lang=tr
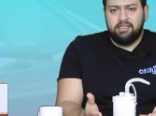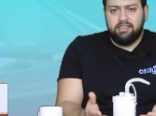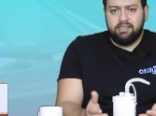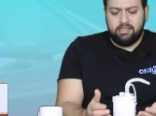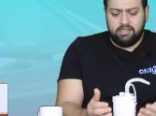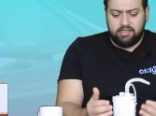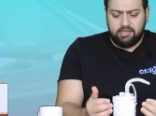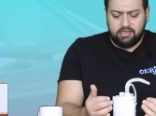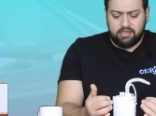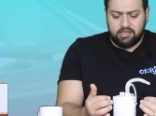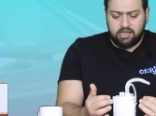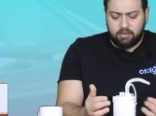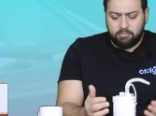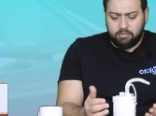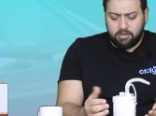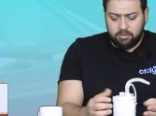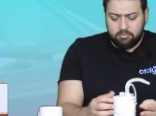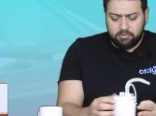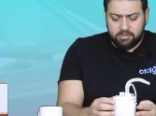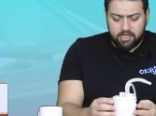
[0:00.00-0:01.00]
e,
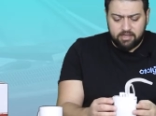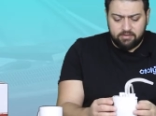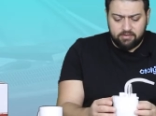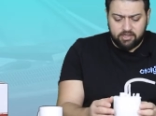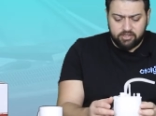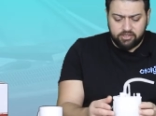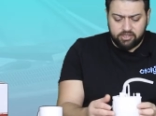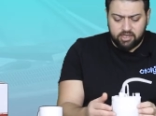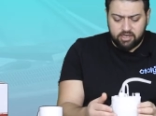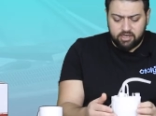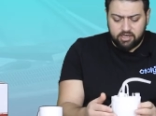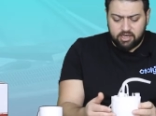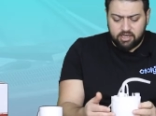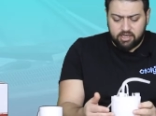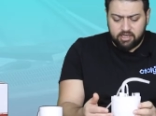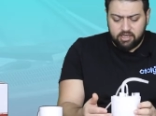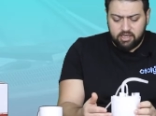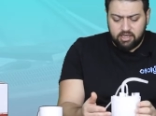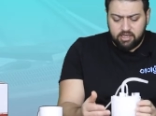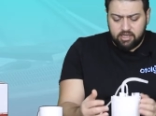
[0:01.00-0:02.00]
kapalı bir devre içerine,